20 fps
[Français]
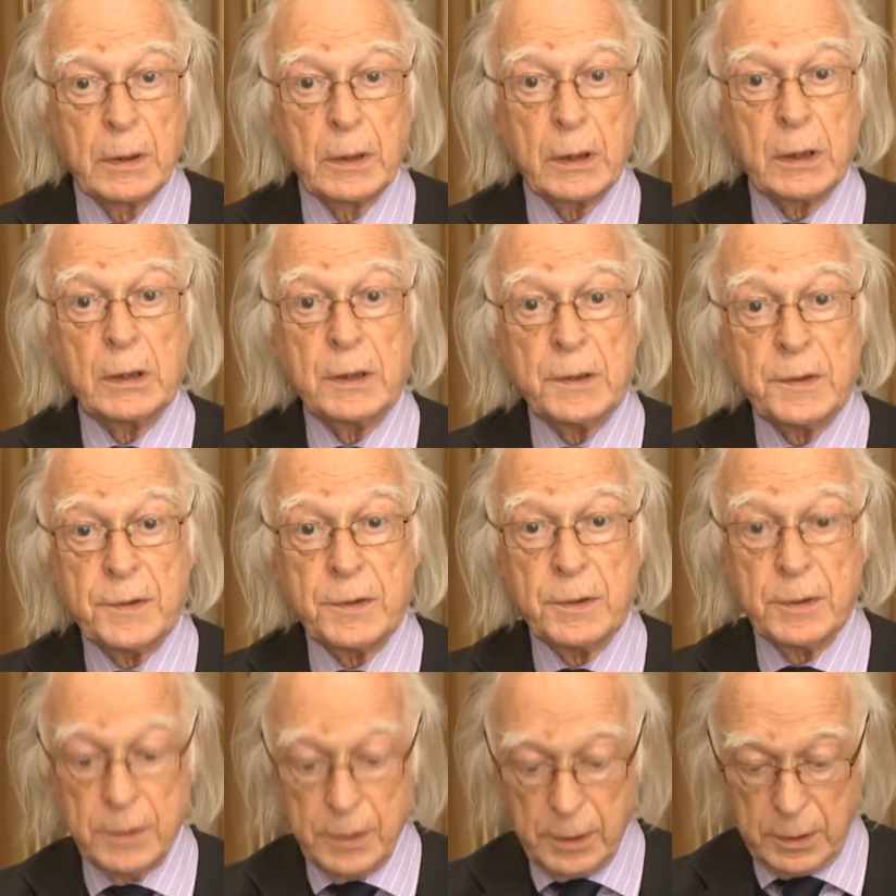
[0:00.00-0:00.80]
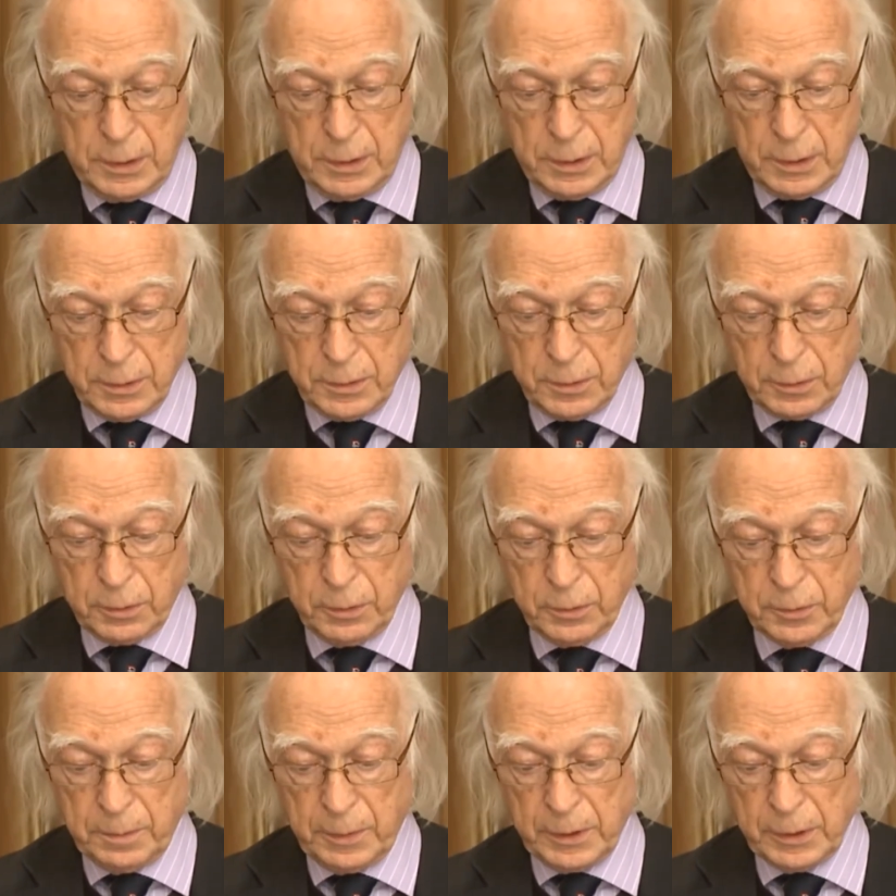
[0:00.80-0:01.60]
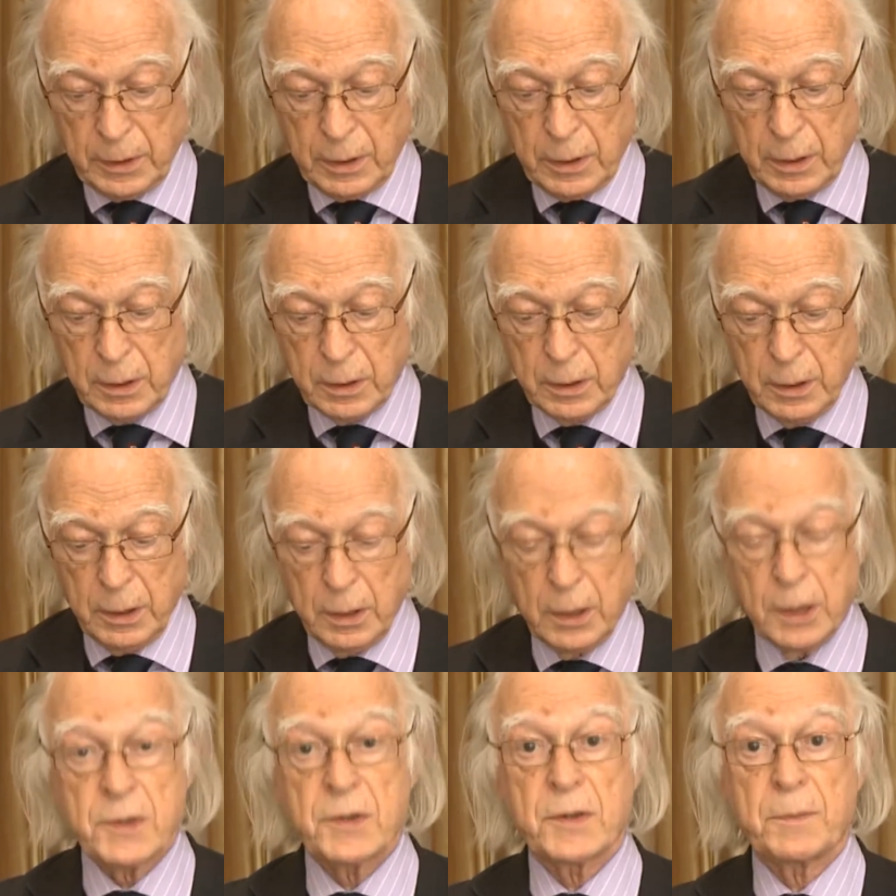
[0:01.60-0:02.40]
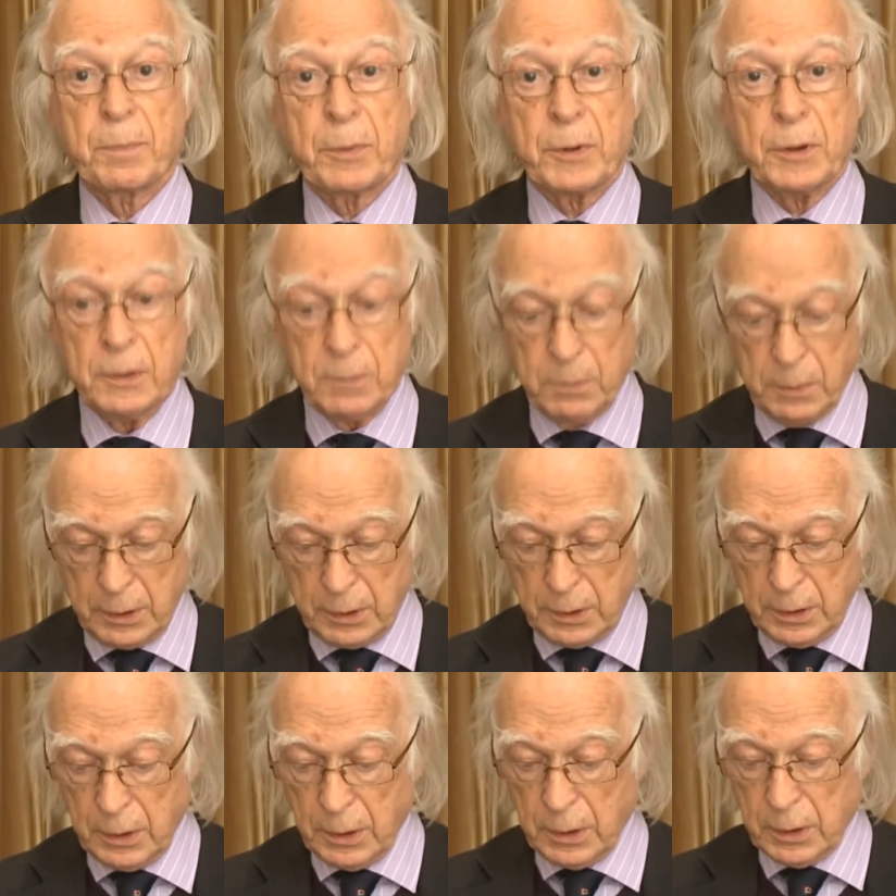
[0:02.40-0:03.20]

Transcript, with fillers: et les idées de Claude Bernard exprimées